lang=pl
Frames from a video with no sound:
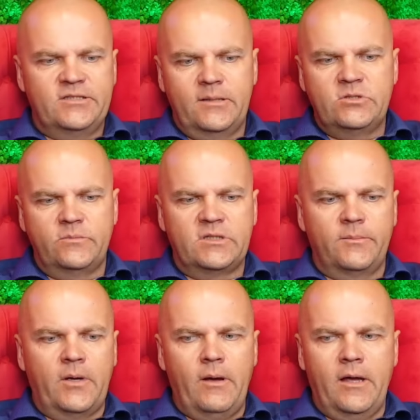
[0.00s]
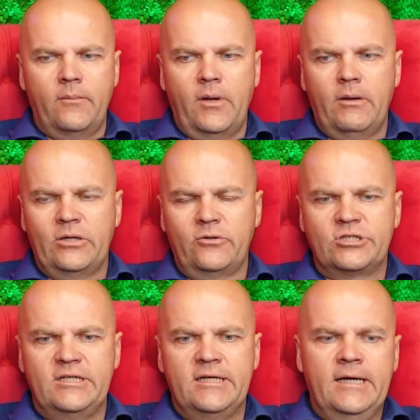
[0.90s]
Czasami są takie małe, małe
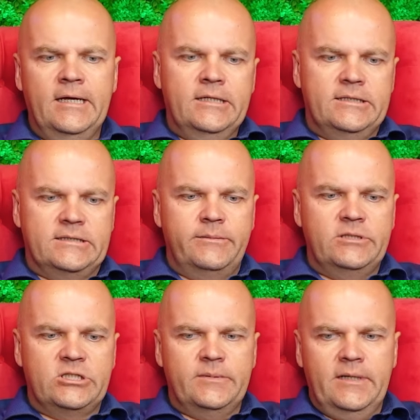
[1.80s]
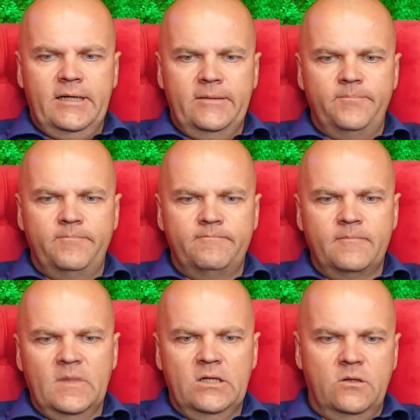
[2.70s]
kroczki. Czasami trzeba
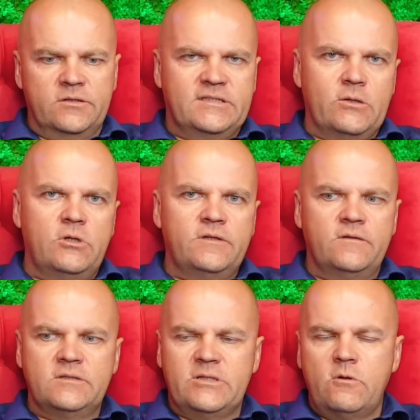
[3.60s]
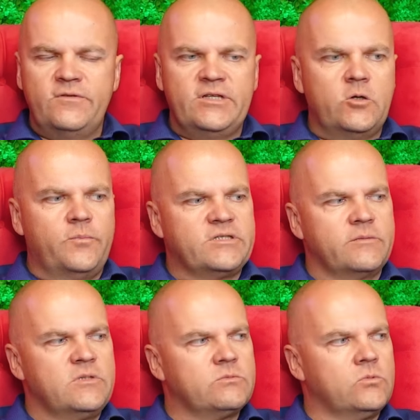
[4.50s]
mm, od całkowitego
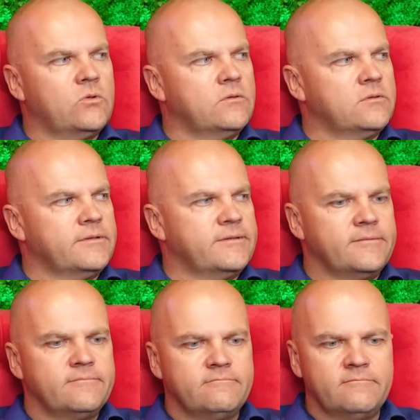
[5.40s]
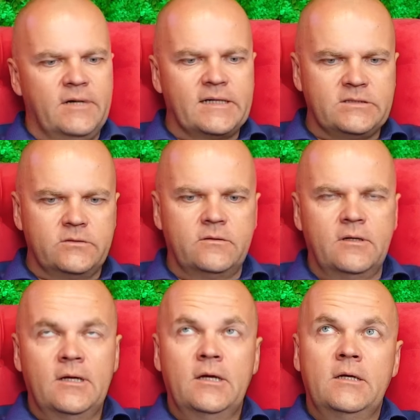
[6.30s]
pesymizmu y,
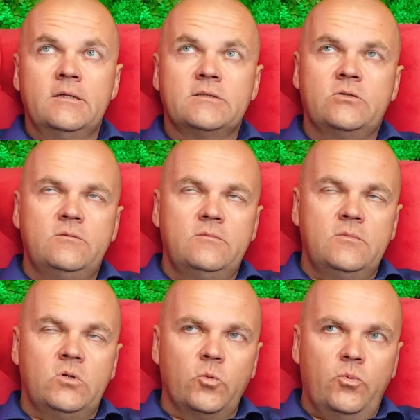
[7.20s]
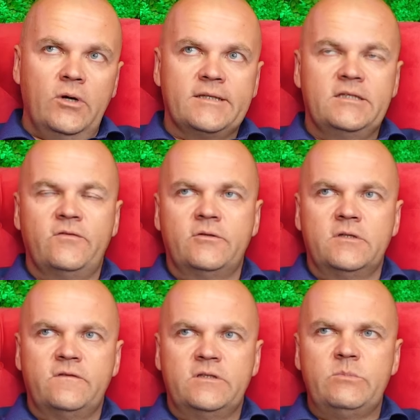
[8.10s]
bardzo skrupulatnie
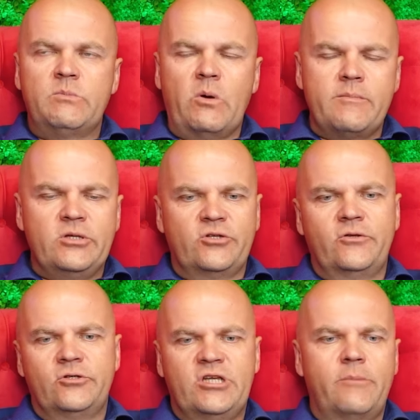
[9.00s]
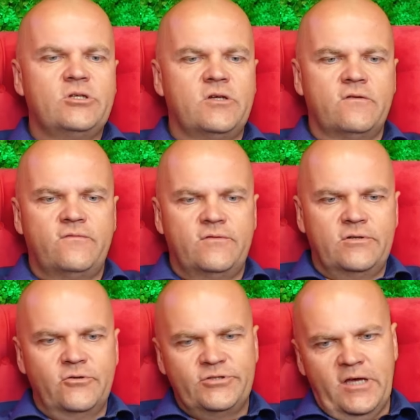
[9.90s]
wykonywanymi małymi czynnościami się
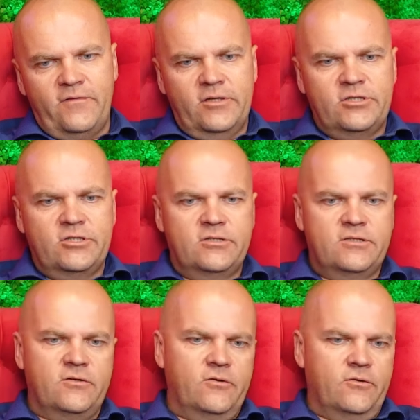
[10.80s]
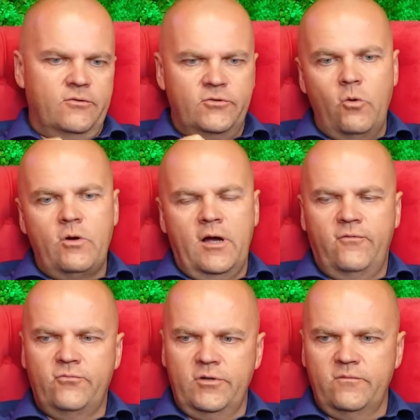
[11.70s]
wydostawać z tego dołka,
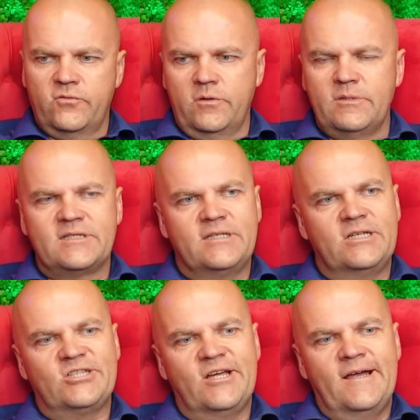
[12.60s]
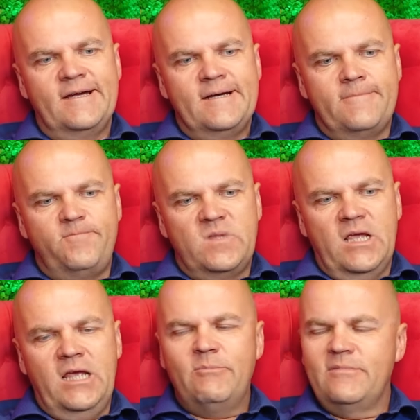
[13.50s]
w którym, w którym jesteś.
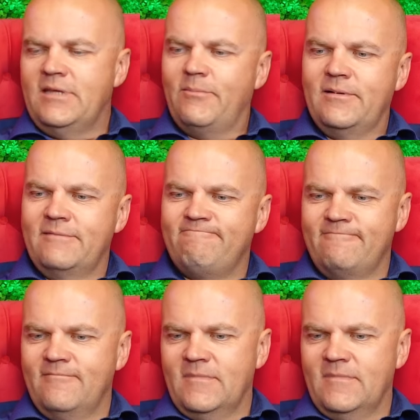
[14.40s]
I jakby